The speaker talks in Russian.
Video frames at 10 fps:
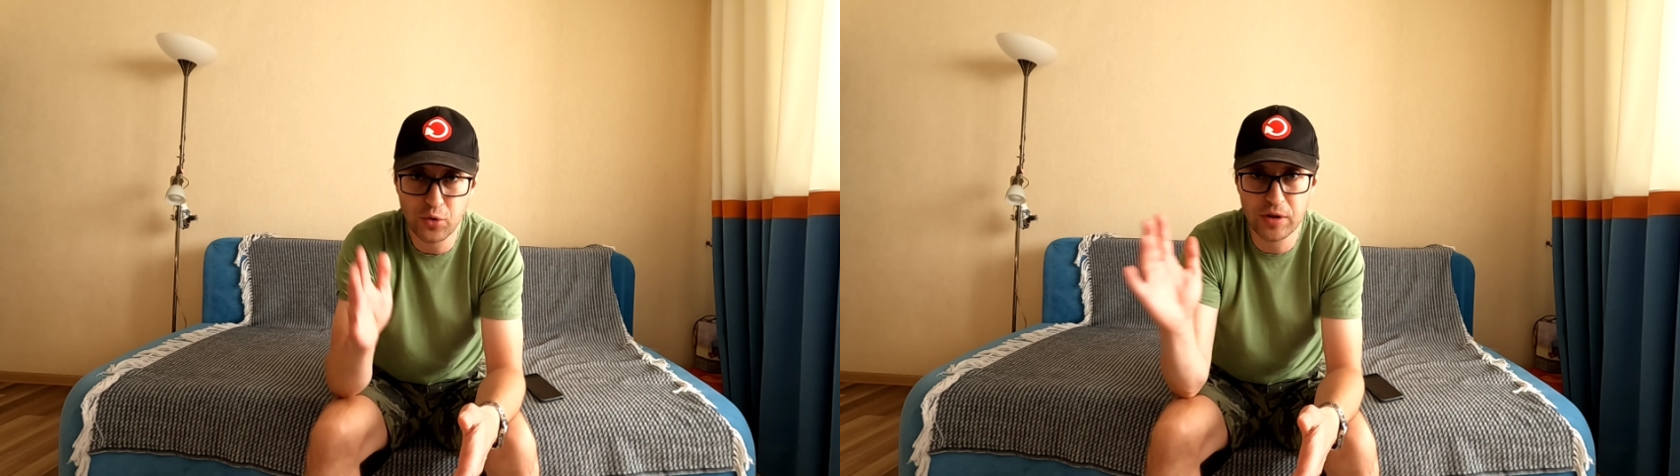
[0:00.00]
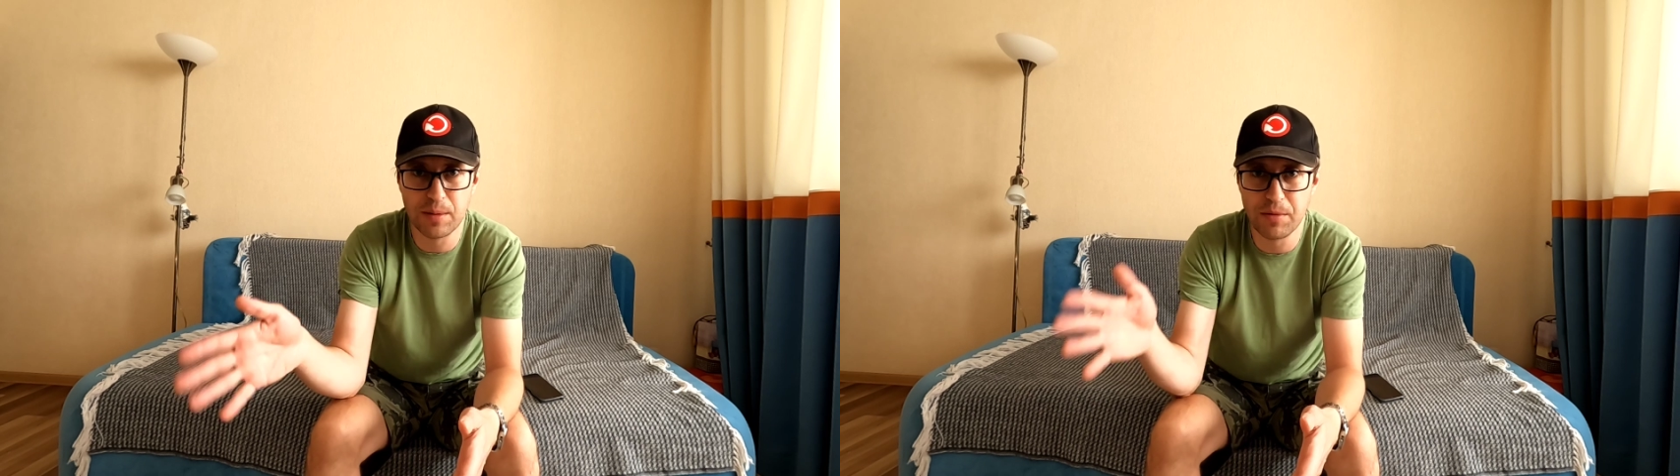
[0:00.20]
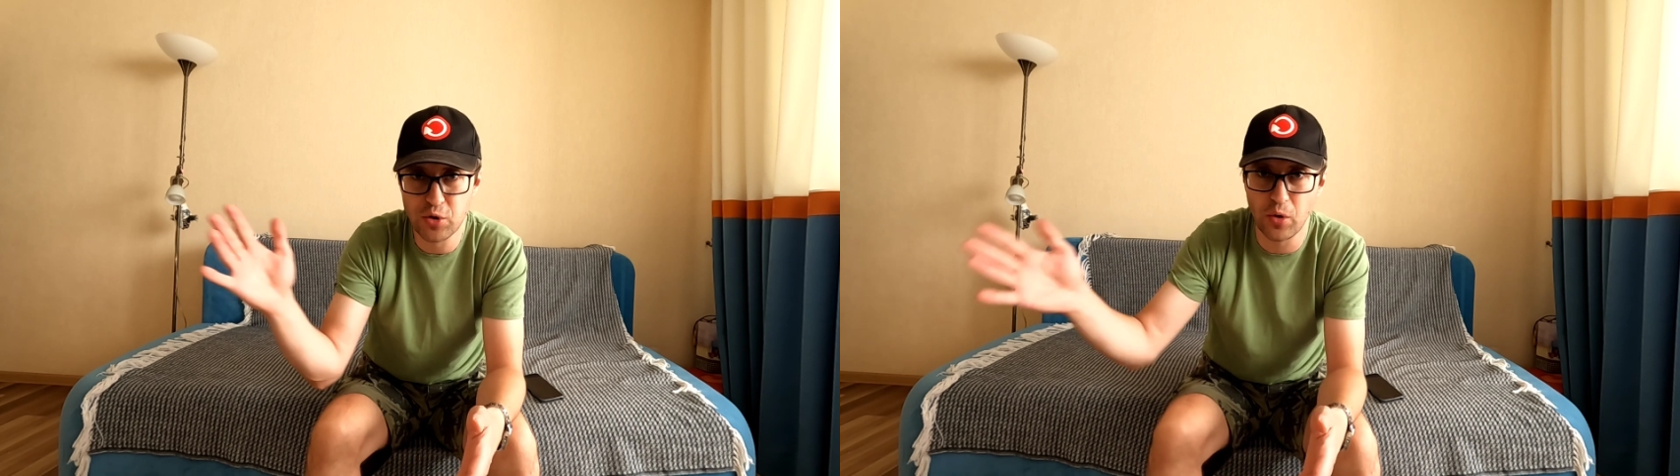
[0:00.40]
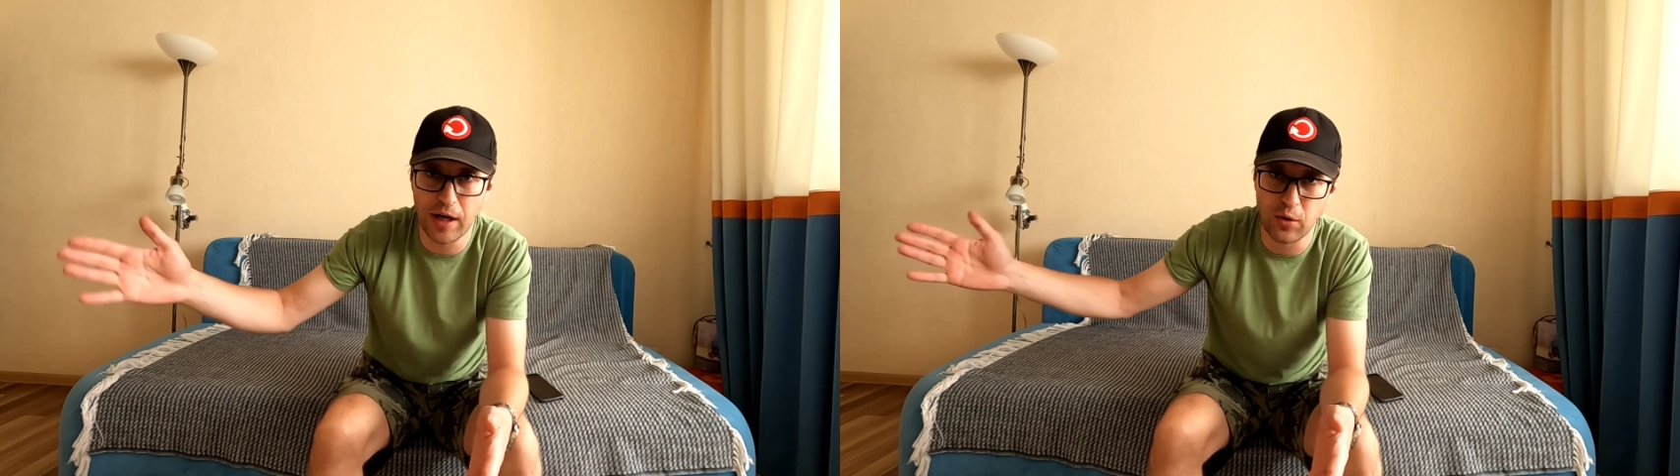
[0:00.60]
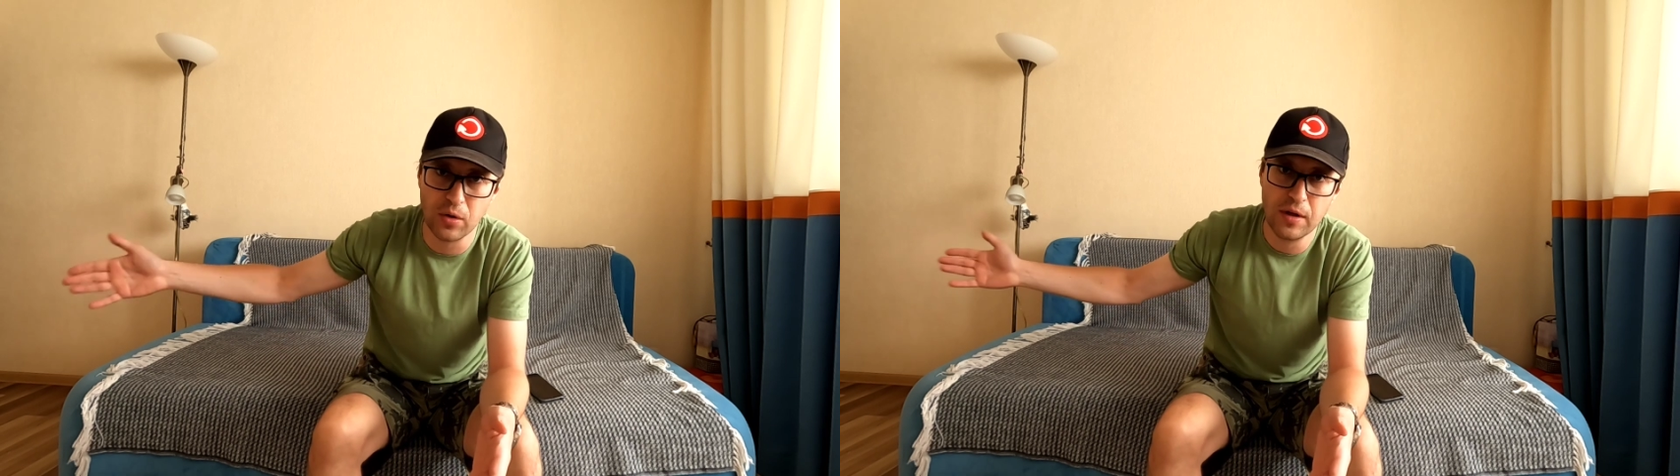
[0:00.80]
ну и там еще
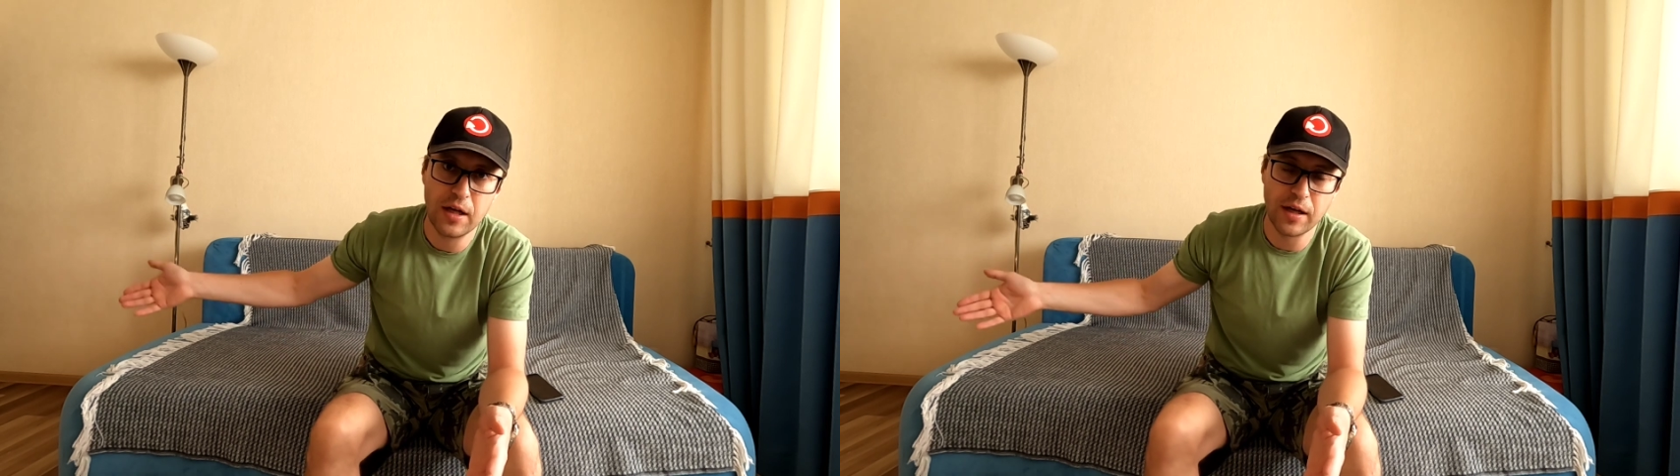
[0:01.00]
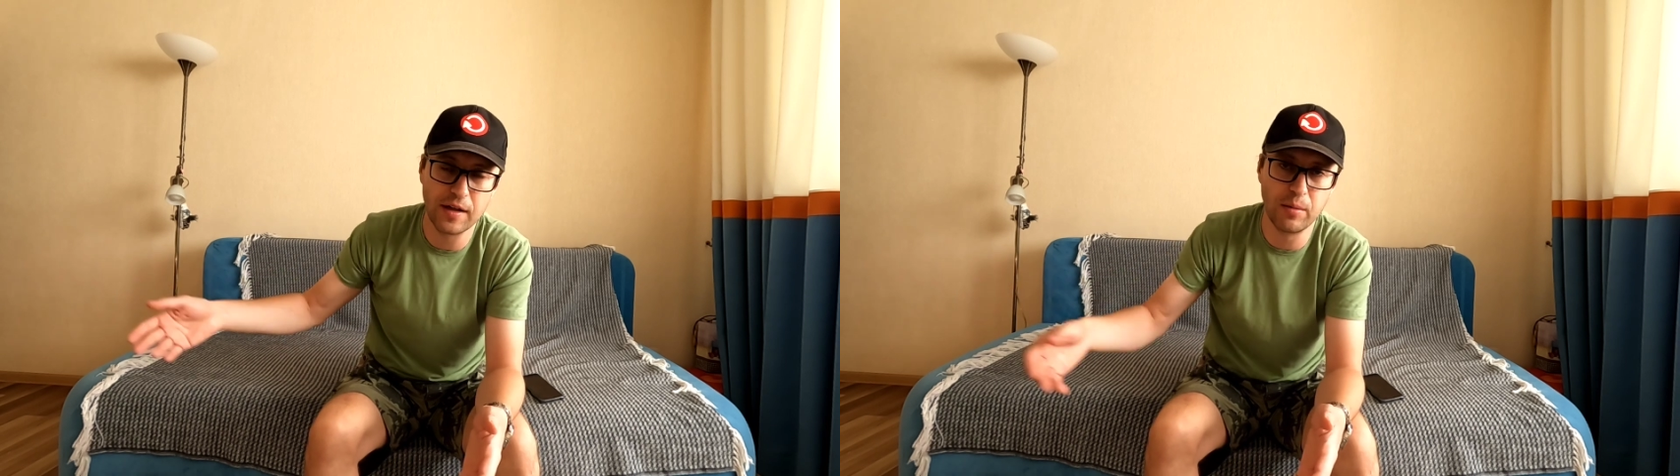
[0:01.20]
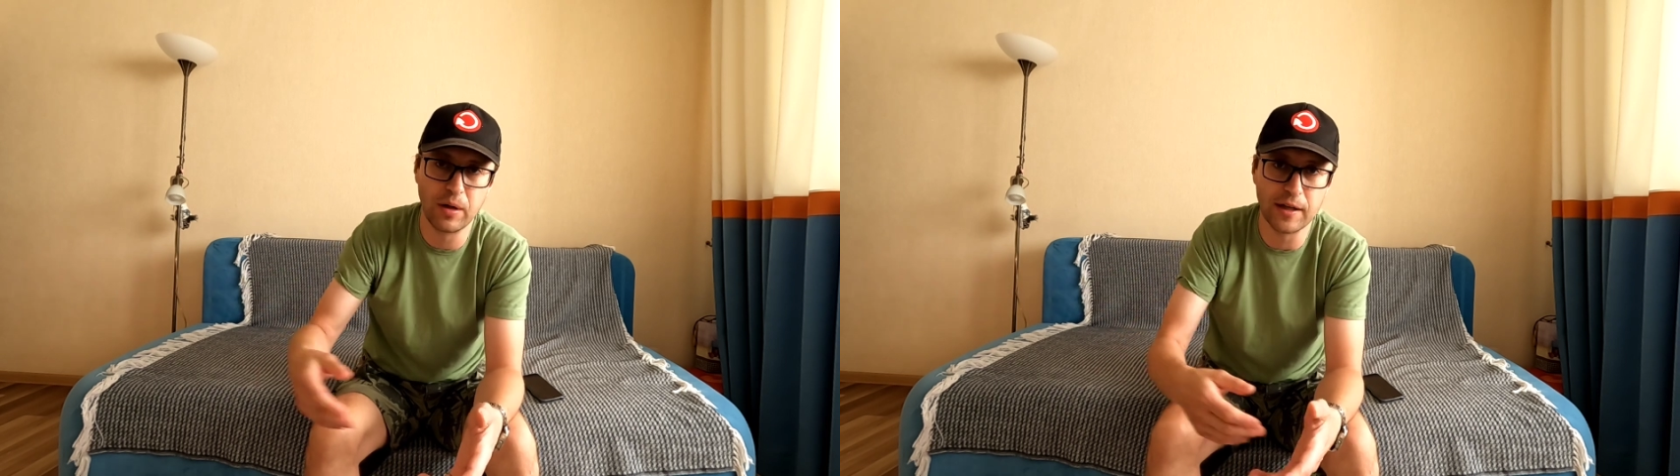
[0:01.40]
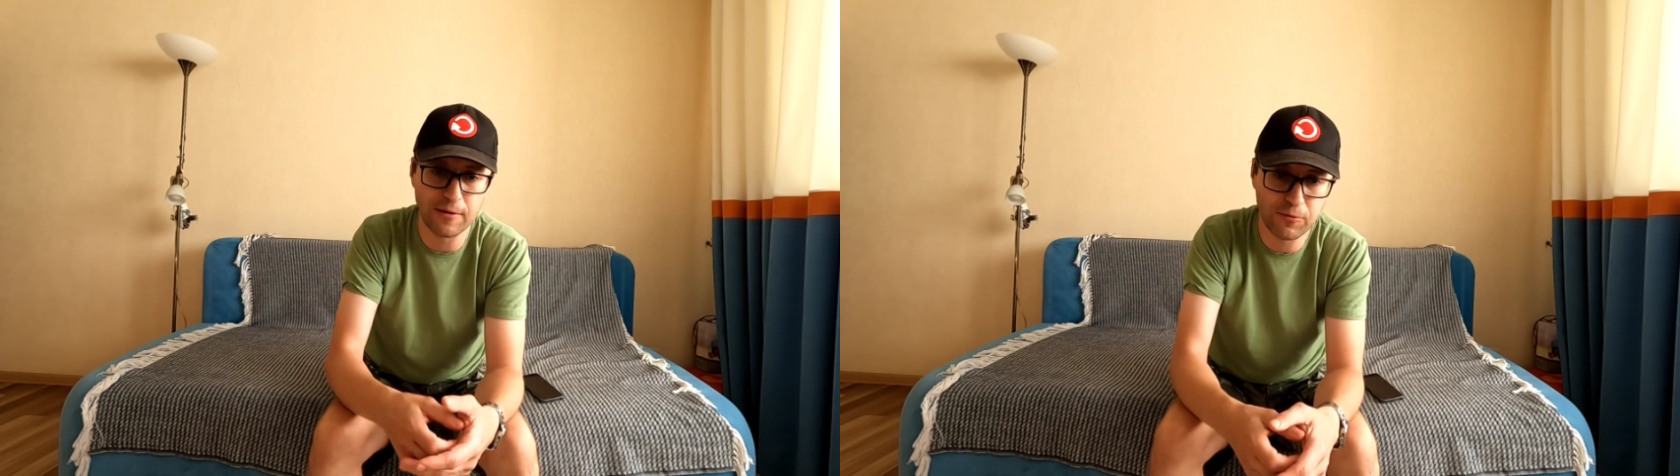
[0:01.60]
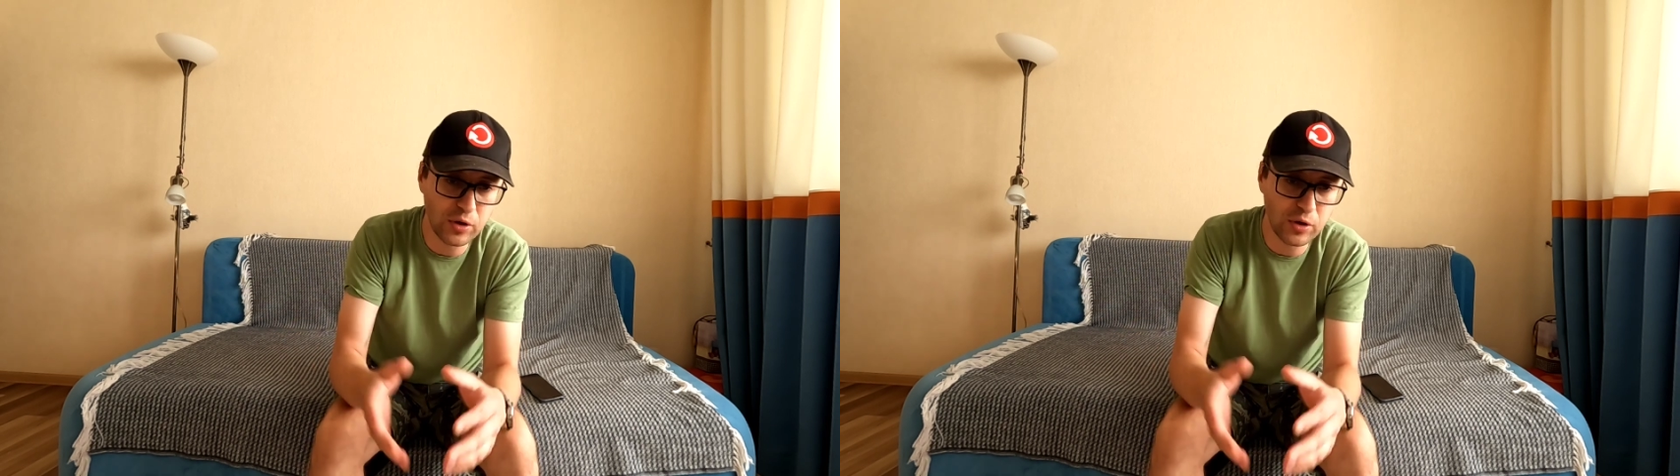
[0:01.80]
ряду, ряда брендов.